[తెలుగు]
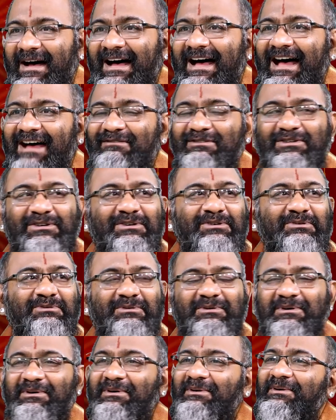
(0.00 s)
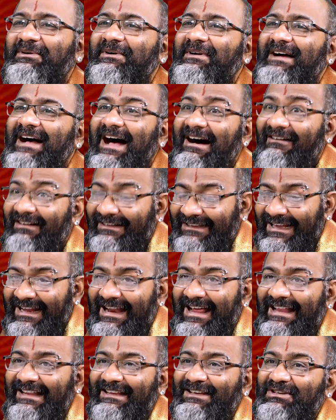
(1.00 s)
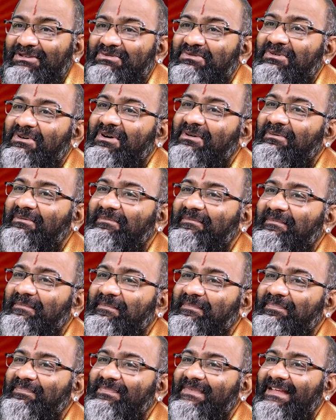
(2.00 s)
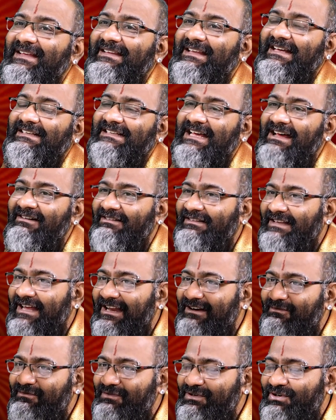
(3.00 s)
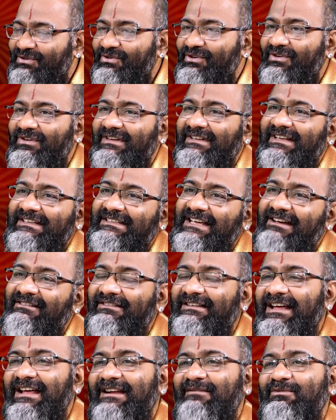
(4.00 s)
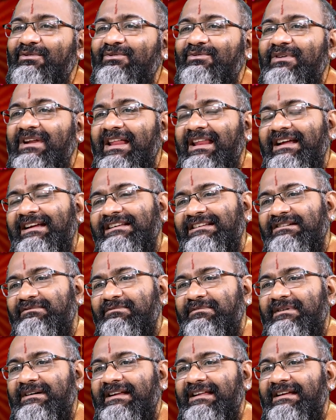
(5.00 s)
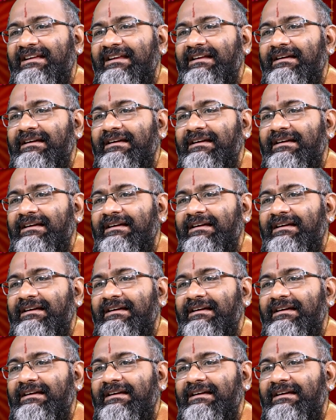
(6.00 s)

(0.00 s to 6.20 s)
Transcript: మహావిష్ణువు అవతారాలు తీసుకోవడం దశావతారం విష్ణు యొక్క దశావతారంలో కూడా అలాగే చెప్పబడ్డాయి